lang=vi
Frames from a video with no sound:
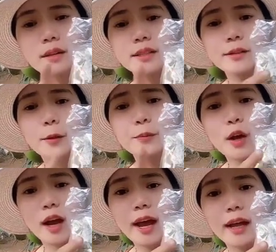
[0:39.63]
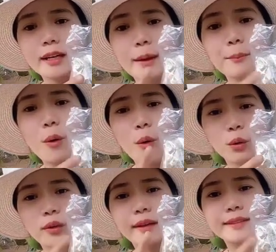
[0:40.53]
nó sẽ giúp cho các anh là
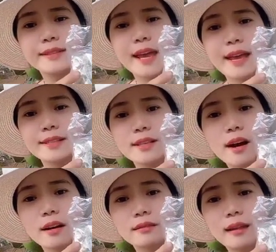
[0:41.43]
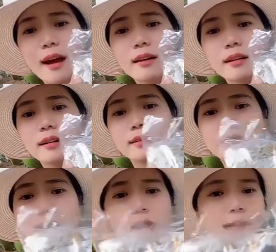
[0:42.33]
bổ thận tráng dương tăng
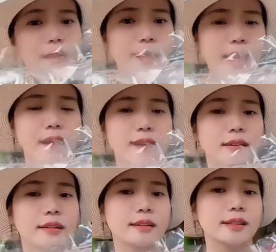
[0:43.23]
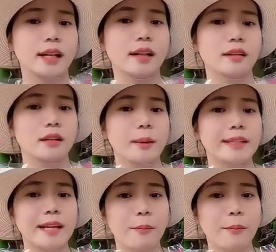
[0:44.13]
cường sinh lý tăng cường sinh lực từ bên